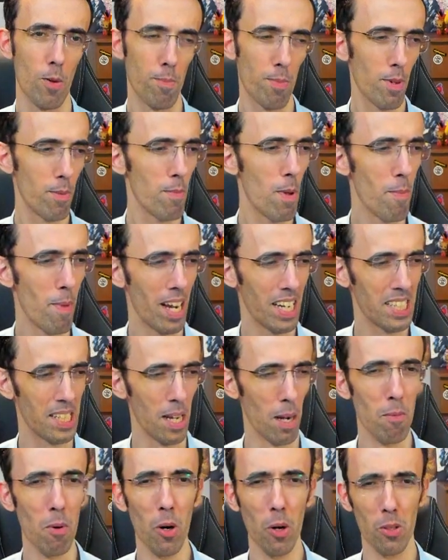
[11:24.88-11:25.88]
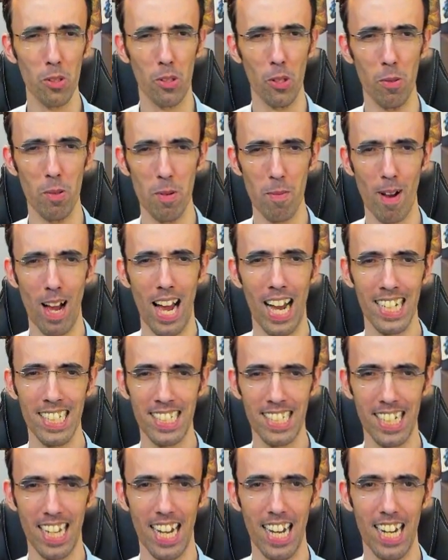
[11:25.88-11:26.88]
a più. Mi manca Muto, mi
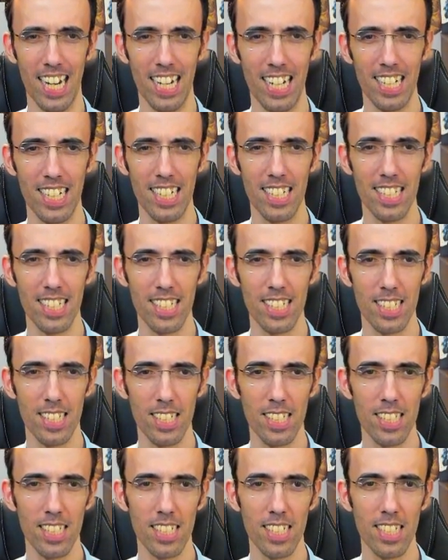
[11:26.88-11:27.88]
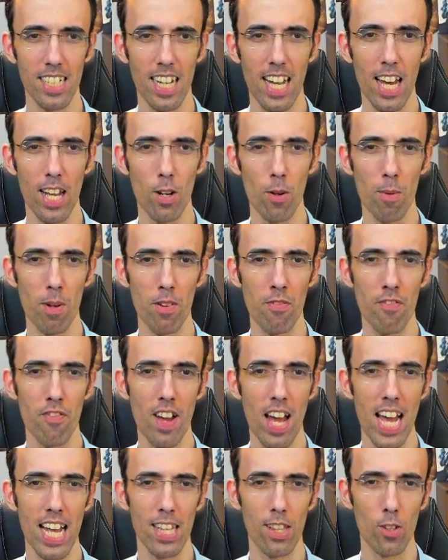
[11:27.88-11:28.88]
manca. Ero
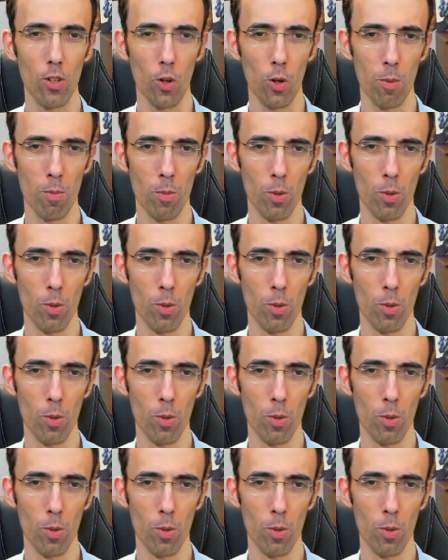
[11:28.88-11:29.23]
perfetto con